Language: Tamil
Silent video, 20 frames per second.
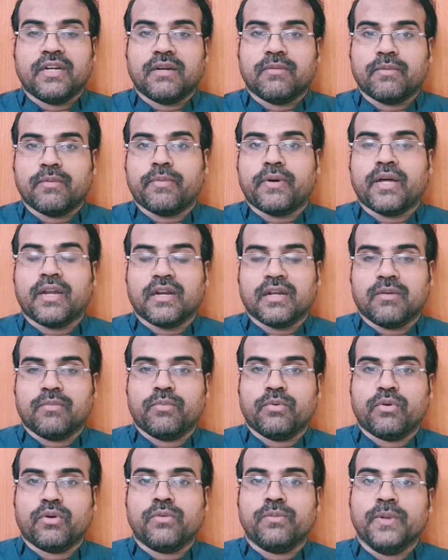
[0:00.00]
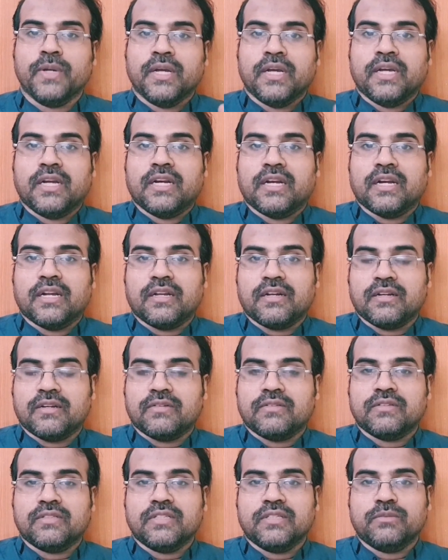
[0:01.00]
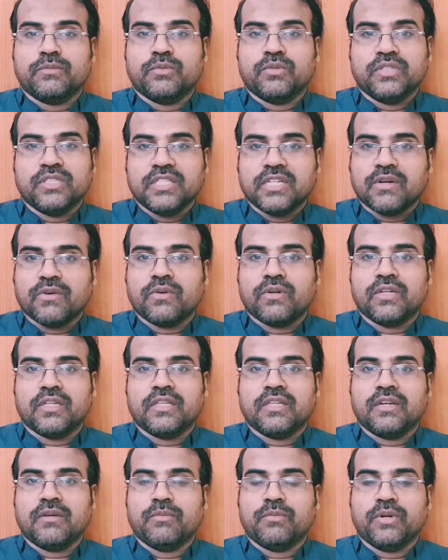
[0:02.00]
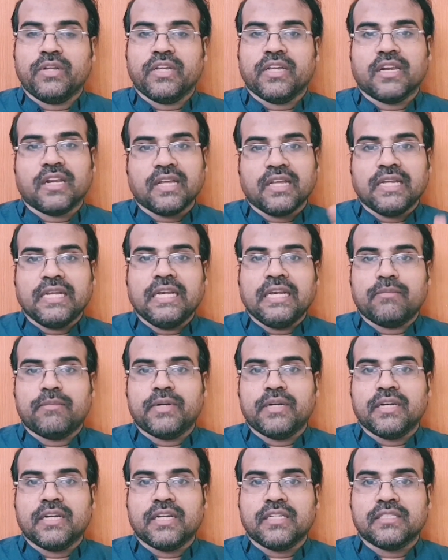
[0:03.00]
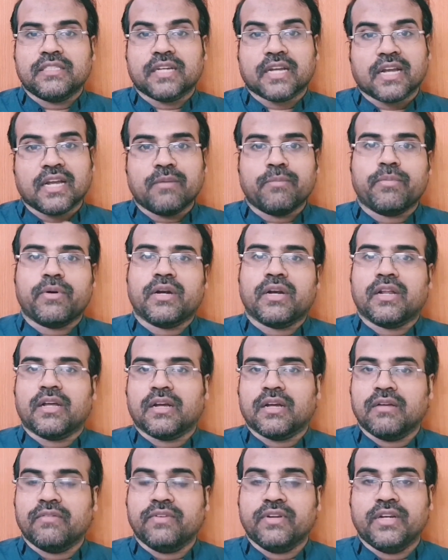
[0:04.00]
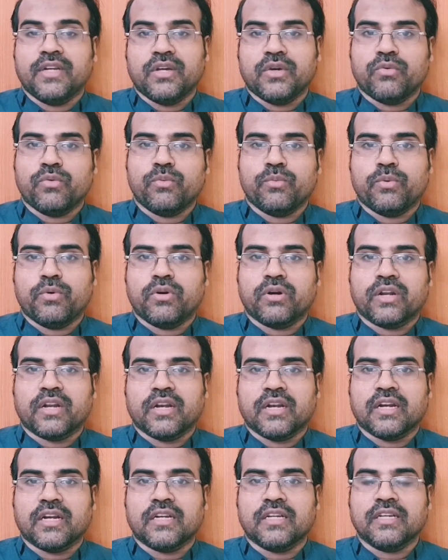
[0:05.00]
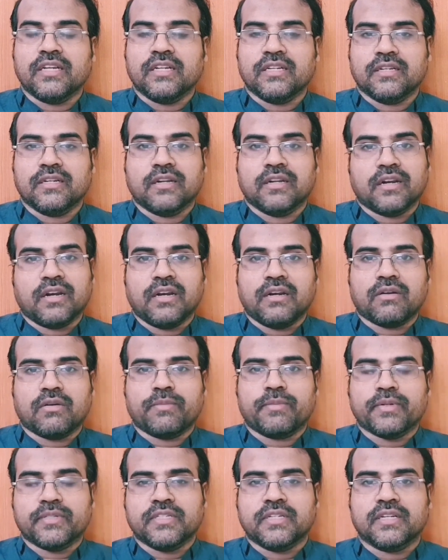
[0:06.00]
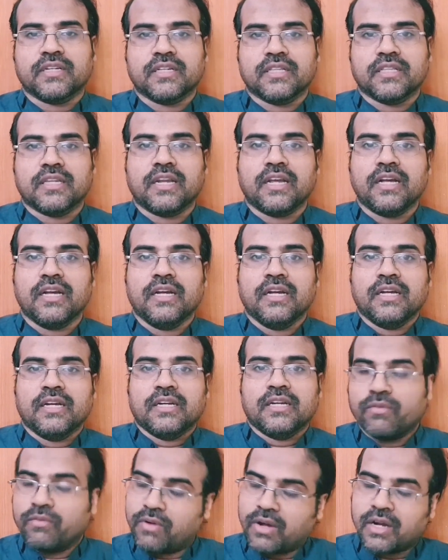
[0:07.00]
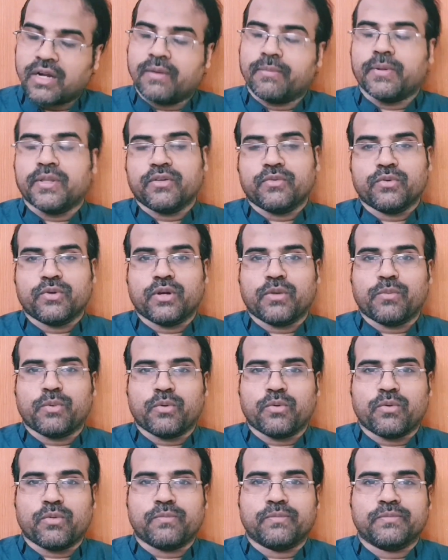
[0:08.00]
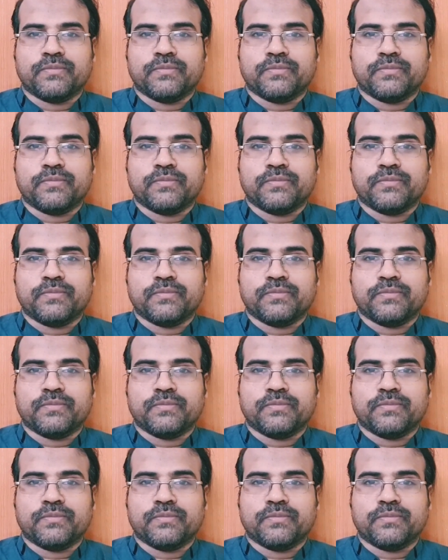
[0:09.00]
நம்ம பார்க்க போகிறோம் நான் வந்து முடிஞ்ச ஒரு இதில் முடிக்கிறேன் இல்லை அப்படின்னா செகண்ட் பார்ட்டாக வீடியோவும் போடுறேன் நான் நிறைய டாபிக்ஸ் இருக்குது இதில் வாங்க பதிவுக்குள்ளே போவோம்